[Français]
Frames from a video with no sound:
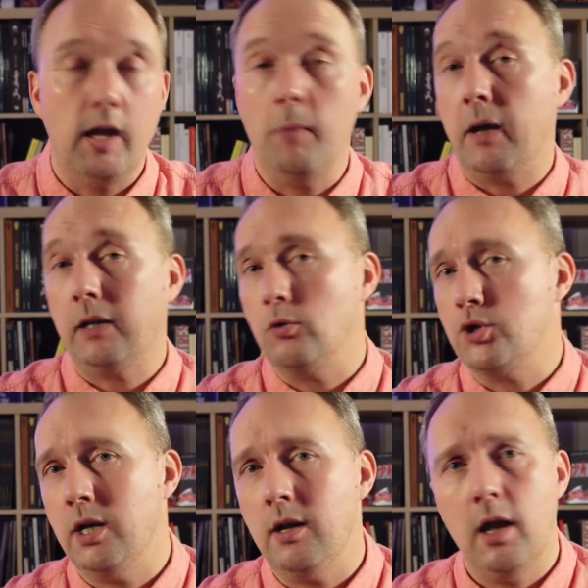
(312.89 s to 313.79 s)
et par
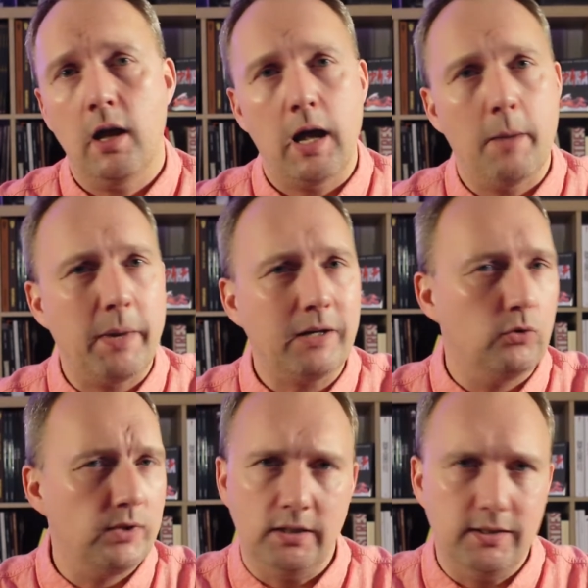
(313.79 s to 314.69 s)
ricochet
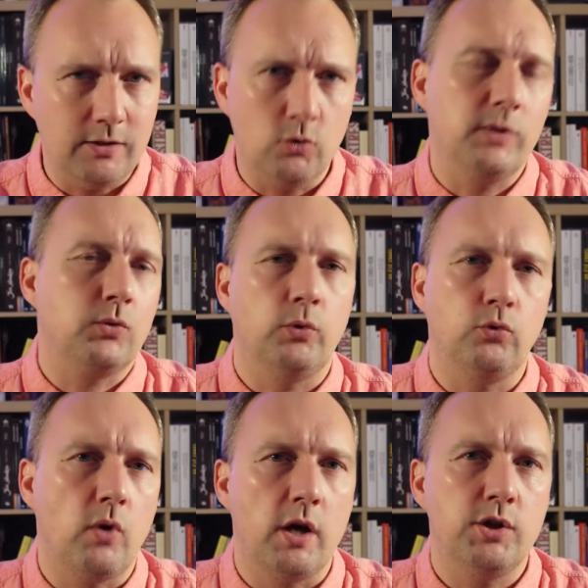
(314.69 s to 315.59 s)
impacte ses décisions et son
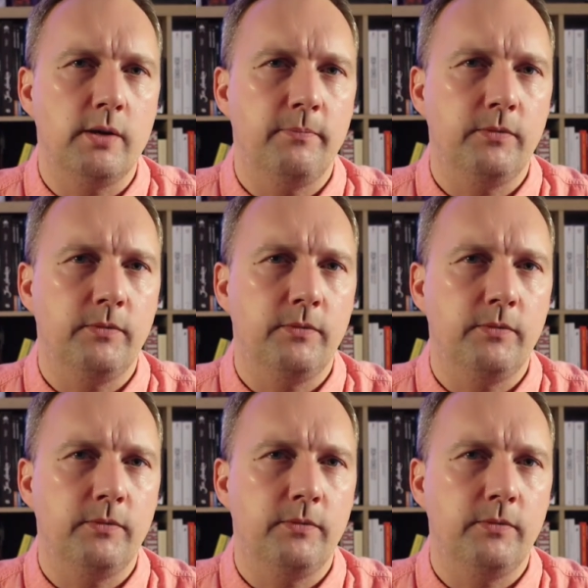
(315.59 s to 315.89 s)
entourage.